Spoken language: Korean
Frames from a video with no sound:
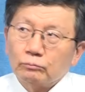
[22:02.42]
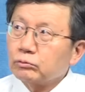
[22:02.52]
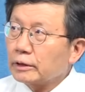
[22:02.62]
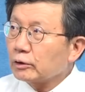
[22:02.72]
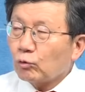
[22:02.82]

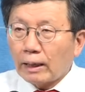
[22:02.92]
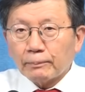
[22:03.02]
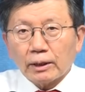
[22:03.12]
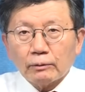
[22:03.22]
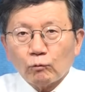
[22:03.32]
북한이 괌,
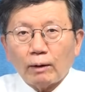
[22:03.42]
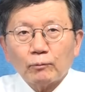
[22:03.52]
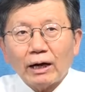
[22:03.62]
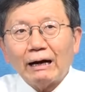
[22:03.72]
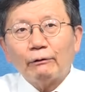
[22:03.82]

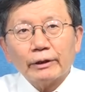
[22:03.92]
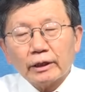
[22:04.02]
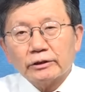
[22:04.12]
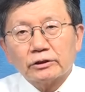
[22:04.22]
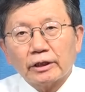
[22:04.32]
괌과
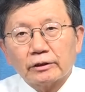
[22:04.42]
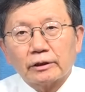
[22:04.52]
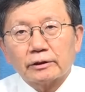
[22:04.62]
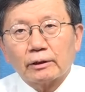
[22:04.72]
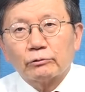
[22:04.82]
하와이까지
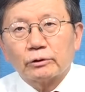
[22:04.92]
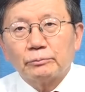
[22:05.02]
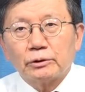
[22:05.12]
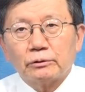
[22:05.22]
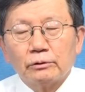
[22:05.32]
때리겠다고 지금
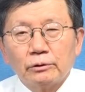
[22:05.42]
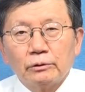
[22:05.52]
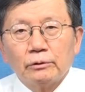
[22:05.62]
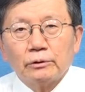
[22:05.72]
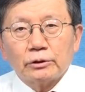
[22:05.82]

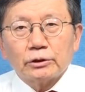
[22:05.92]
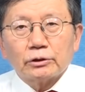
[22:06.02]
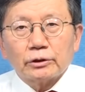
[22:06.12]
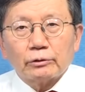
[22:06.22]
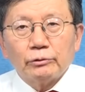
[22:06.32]

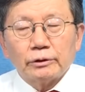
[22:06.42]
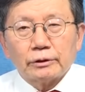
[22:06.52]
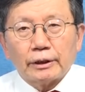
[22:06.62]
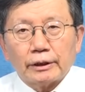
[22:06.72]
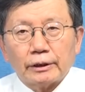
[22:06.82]
징징대고
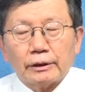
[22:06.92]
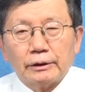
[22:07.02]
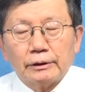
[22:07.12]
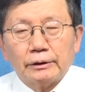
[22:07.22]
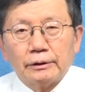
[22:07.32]
있는데
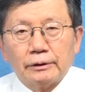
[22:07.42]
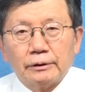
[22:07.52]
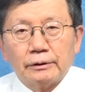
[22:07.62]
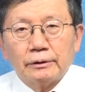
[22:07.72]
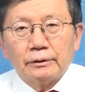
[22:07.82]

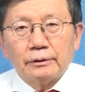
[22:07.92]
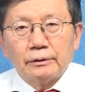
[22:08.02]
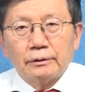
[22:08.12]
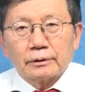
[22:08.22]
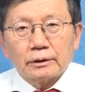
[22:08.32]

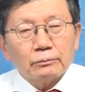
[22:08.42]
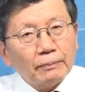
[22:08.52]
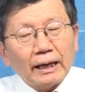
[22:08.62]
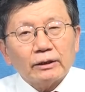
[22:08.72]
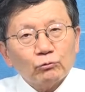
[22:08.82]
그게
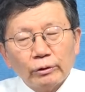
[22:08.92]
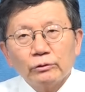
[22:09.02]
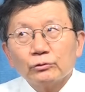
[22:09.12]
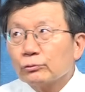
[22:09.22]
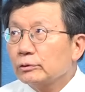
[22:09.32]
말이
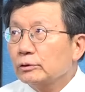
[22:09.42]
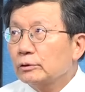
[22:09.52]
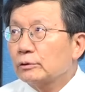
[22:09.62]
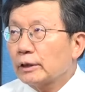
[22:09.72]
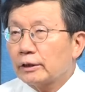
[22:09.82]
되는
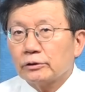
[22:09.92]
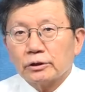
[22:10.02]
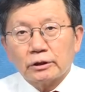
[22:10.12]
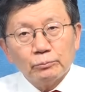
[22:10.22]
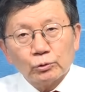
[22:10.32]
소리를
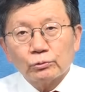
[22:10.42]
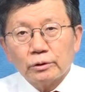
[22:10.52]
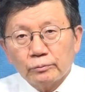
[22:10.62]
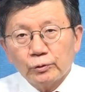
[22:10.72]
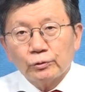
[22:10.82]
하는지 김
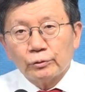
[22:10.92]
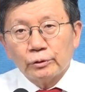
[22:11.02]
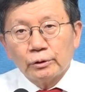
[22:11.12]
교수님은